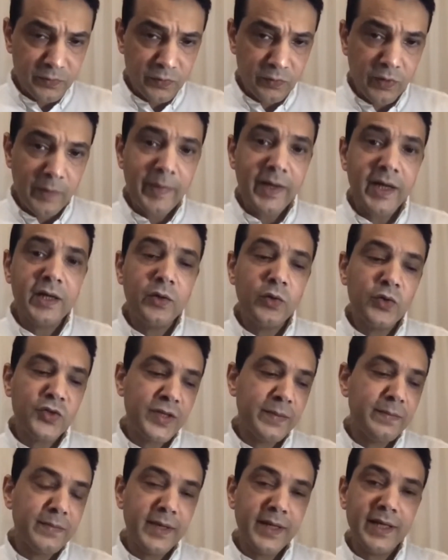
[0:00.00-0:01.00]
وما
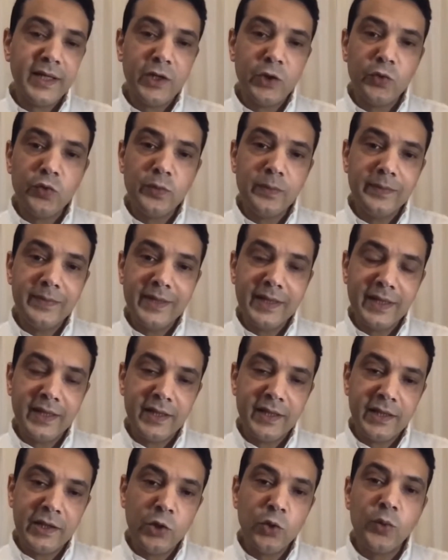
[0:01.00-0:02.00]
يسمى علوم
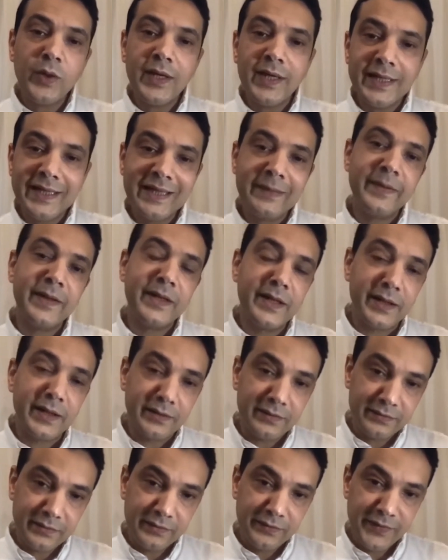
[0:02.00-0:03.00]
اللغه اليابانيه
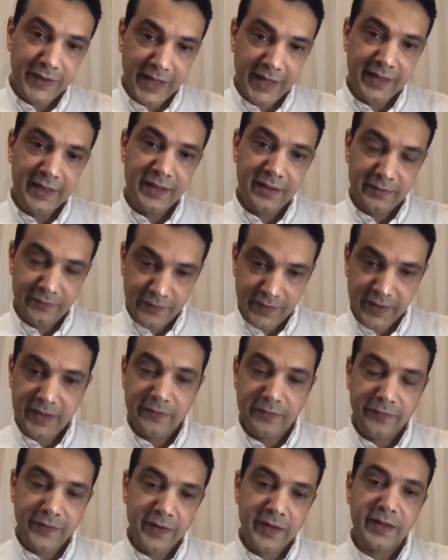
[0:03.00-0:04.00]
في حاجه
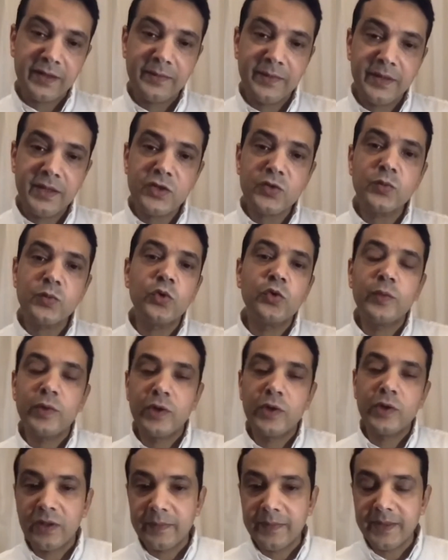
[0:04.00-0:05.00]
فعلا فرع كبير اسمه علوم
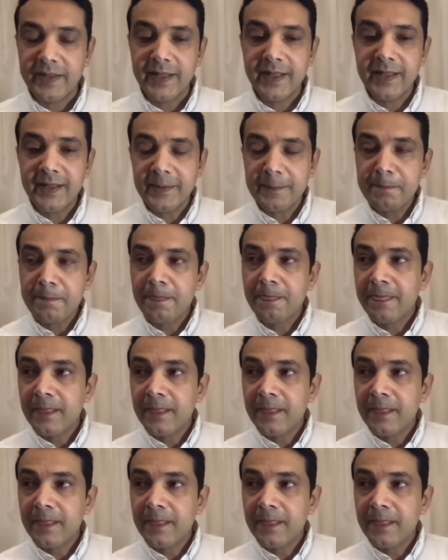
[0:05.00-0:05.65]
اللغه انا